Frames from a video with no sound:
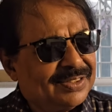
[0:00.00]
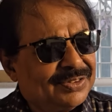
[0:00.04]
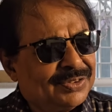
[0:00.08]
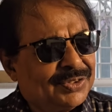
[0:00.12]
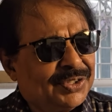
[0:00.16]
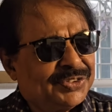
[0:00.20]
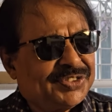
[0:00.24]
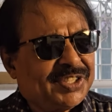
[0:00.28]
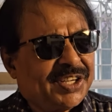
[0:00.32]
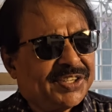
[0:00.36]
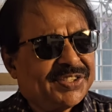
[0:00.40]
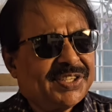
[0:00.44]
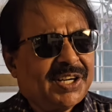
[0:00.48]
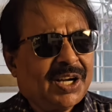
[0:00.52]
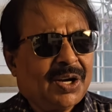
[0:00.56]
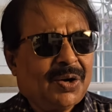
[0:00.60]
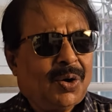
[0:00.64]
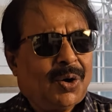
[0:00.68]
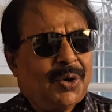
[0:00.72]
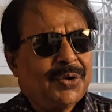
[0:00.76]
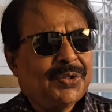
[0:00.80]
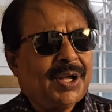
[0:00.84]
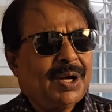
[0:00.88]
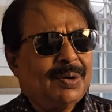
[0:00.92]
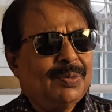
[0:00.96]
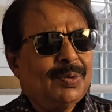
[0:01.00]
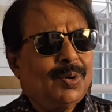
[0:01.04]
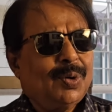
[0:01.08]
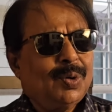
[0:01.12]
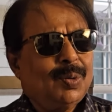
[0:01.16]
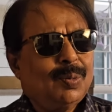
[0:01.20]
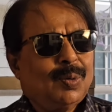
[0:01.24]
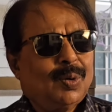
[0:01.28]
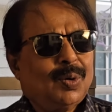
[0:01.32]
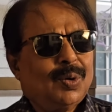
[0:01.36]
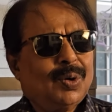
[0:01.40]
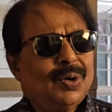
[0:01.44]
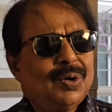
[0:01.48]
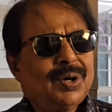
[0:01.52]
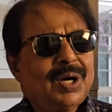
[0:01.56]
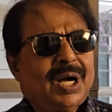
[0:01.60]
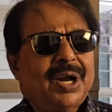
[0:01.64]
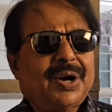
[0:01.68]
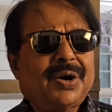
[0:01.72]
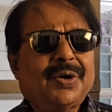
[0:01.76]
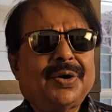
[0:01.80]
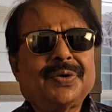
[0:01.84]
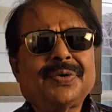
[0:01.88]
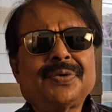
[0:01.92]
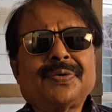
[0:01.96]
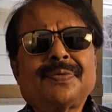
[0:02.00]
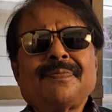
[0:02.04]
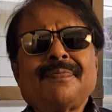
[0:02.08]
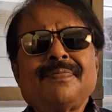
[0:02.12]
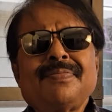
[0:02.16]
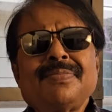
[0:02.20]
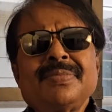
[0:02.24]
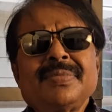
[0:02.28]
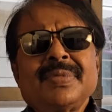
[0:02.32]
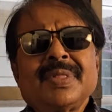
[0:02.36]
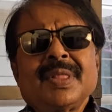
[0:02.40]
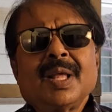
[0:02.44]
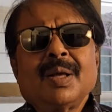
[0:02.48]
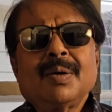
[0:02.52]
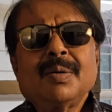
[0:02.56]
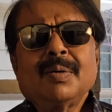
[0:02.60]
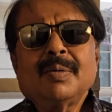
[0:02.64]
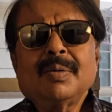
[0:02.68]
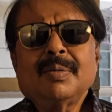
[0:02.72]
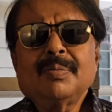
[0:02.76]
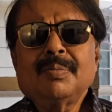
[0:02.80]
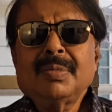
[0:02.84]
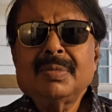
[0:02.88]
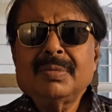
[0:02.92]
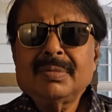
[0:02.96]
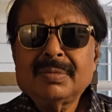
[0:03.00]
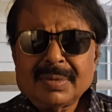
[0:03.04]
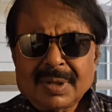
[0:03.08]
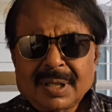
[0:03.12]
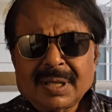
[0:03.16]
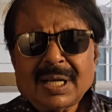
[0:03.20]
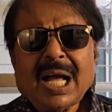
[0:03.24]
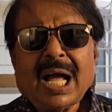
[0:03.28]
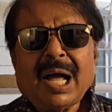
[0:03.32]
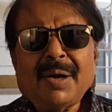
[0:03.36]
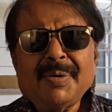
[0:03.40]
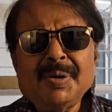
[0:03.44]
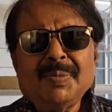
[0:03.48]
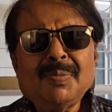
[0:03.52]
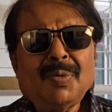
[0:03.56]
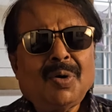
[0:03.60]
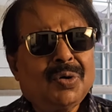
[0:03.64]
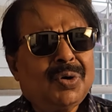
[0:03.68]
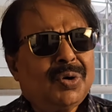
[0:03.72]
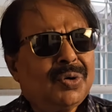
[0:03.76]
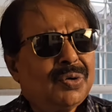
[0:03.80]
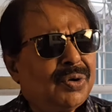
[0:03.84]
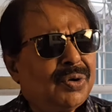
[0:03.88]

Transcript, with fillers: দুই চারটা কথা বলবো কারণ আমি মনে